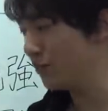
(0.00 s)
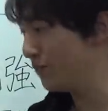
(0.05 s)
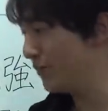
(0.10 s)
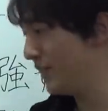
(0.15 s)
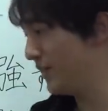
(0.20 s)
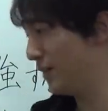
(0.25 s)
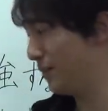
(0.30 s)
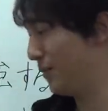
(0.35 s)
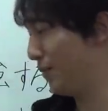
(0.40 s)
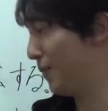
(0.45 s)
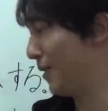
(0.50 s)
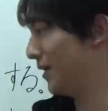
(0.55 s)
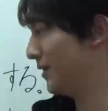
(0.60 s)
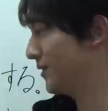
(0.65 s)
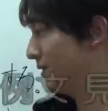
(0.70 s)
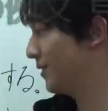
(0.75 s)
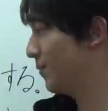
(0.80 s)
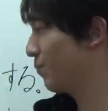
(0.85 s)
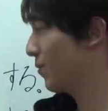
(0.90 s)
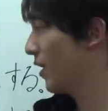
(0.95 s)
文見てみま
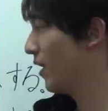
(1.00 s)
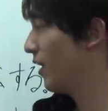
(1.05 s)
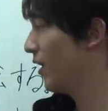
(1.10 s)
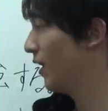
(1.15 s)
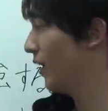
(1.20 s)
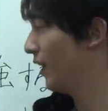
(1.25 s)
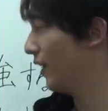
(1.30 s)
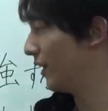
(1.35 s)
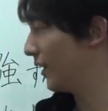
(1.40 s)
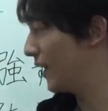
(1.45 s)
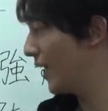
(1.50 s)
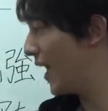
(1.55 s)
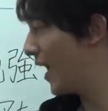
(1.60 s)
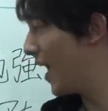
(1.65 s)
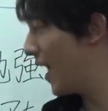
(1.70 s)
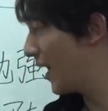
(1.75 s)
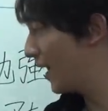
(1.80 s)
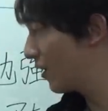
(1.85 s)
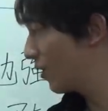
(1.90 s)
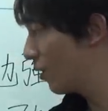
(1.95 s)
す。
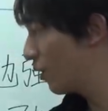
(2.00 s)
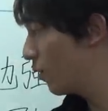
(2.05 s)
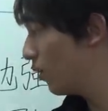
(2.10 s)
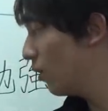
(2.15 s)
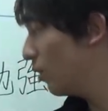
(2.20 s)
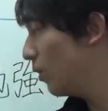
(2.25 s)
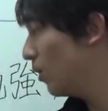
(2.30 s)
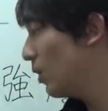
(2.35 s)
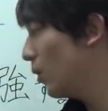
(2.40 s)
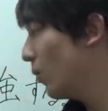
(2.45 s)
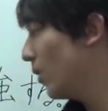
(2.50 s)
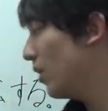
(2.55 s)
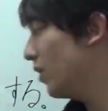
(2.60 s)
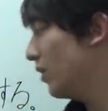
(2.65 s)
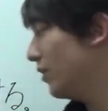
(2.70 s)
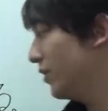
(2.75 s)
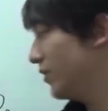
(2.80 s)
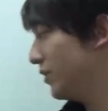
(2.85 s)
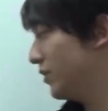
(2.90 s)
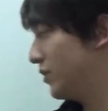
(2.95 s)
学校
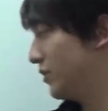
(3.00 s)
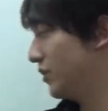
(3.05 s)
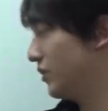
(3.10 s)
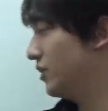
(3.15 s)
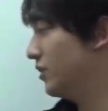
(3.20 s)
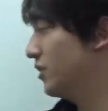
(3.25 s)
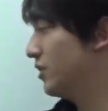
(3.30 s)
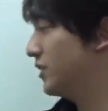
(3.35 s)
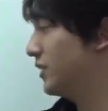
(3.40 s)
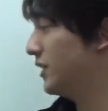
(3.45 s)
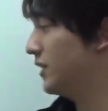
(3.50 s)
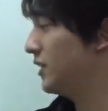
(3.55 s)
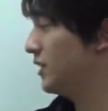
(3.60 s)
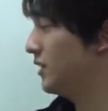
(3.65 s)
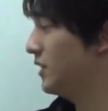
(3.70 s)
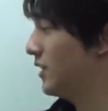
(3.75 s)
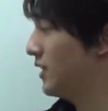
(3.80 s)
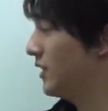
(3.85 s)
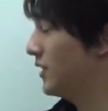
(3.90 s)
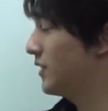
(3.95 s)
を中
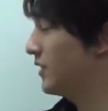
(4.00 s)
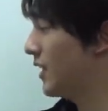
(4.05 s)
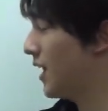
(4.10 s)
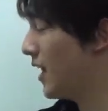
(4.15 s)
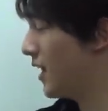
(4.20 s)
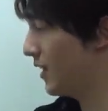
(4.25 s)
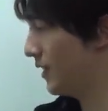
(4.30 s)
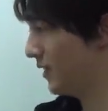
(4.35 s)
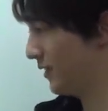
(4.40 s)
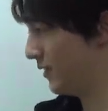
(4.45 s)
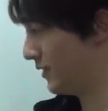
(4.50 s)
心にした